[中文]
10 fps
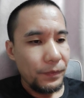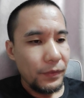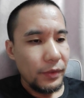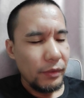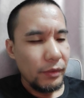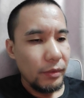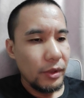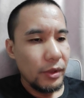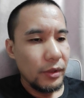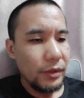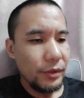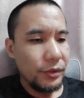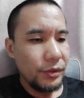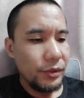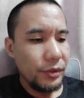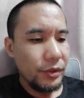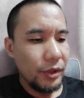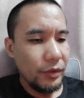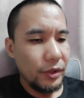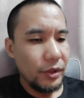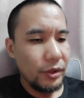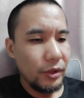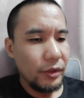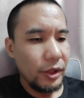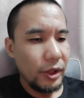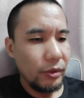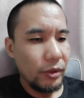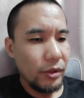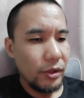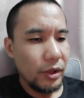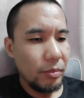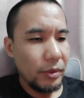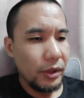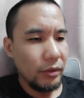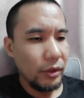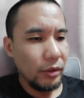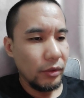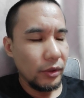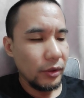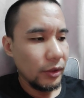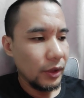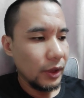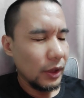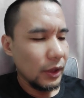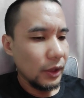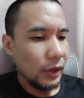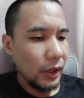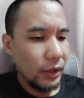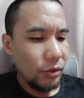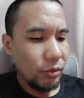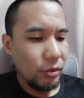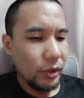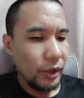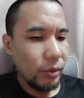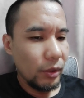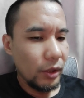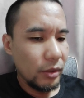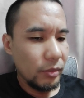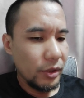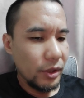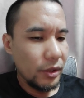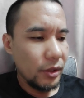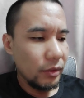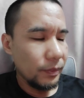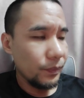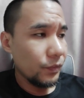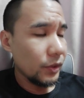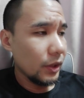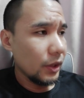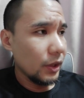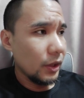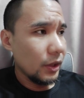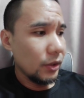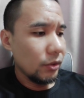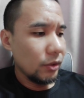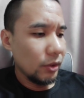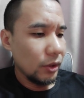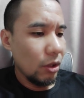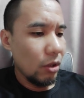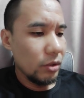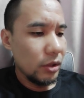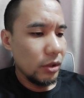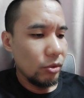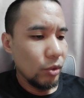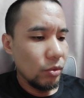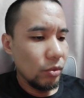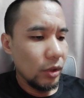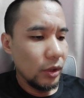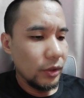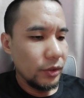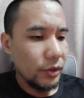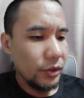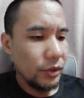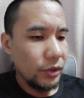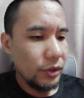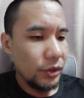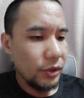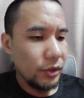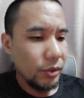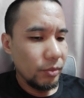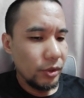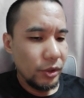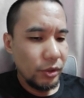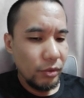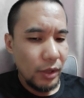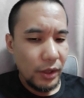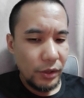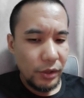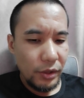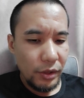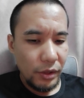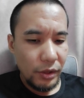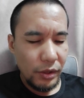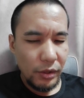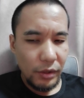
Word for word: 因为我是详细的听了一个多小时，他不停的叨叨，他还举了一段什么《诗经》。那块桃之灼灼，其什么其华其实，